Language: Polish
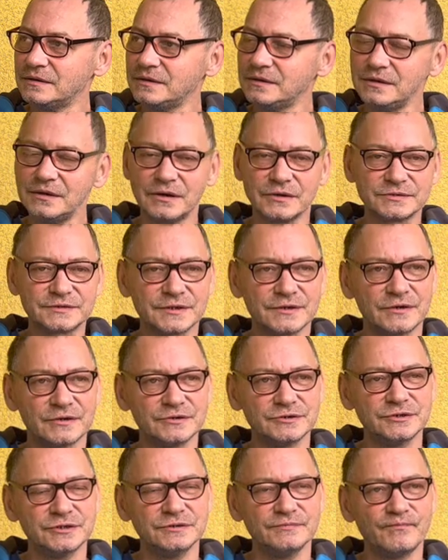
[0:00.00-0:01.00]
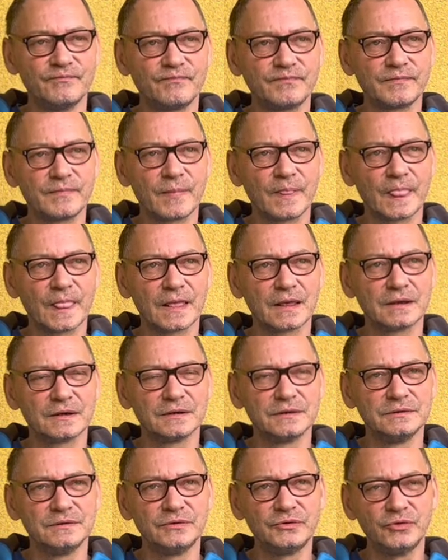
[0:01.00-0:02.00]
I o co chodzi?
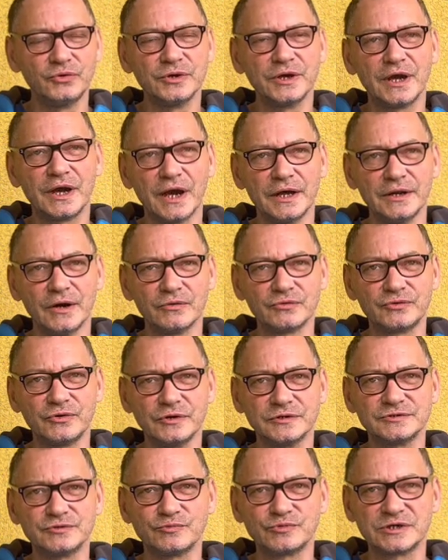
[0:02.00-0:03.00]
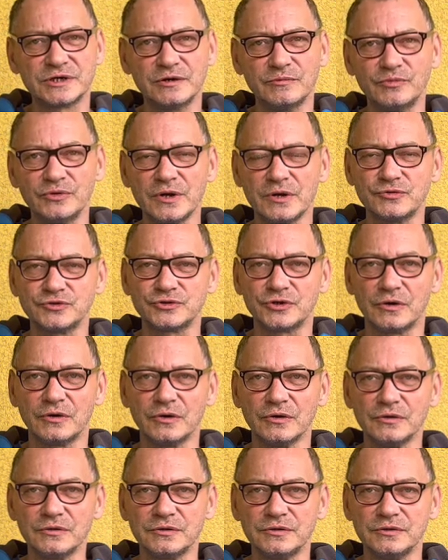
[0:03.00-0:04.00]
Drugi kanał, który subskrybuję już
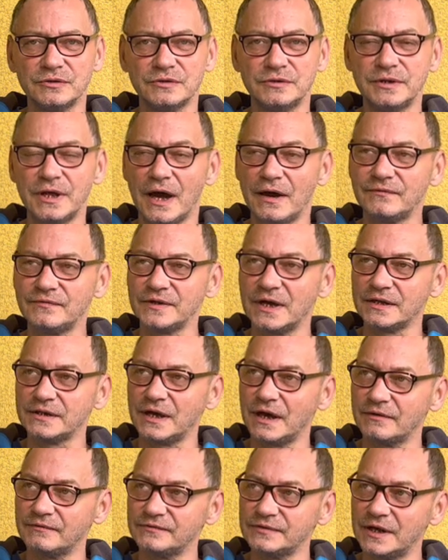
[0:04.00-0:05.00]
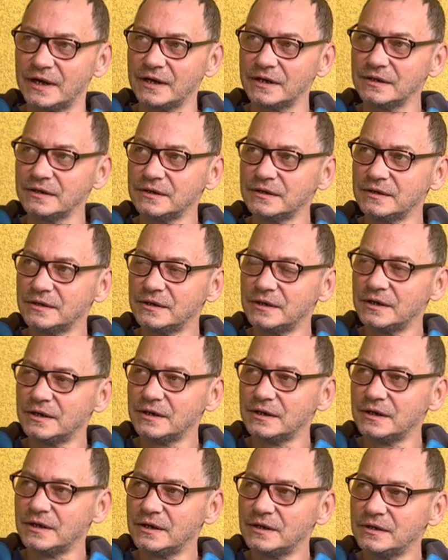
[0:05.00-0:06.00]
od dawna, dawna,
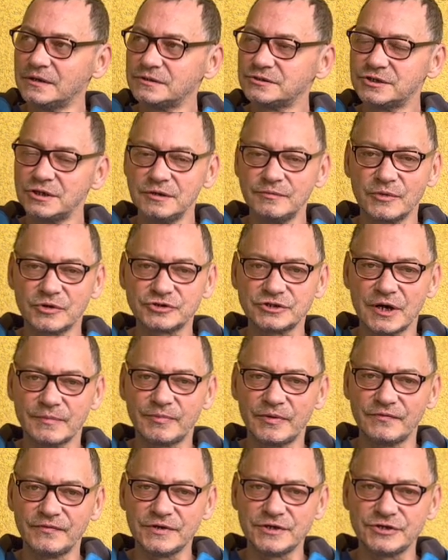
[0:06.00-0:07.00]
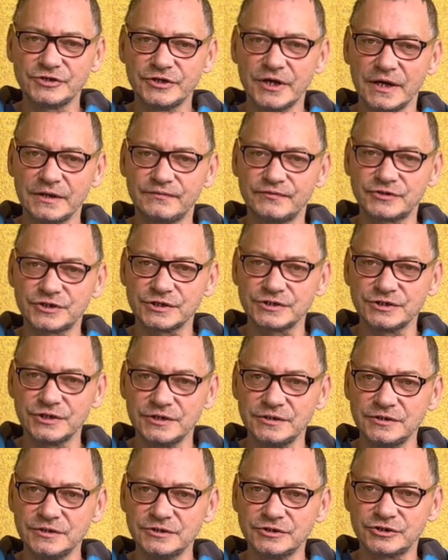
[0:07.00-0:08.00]
czyli można powiedzieć nawet
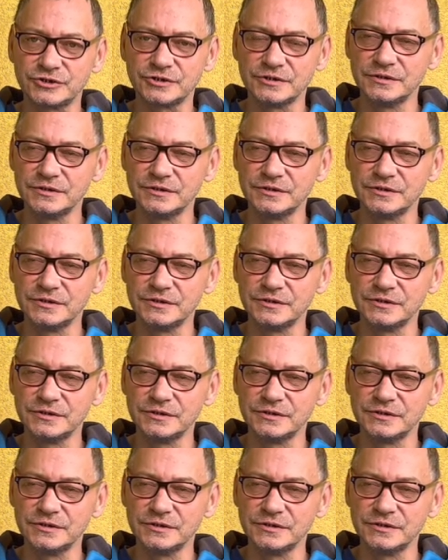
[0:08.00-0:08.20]
wcześniej niż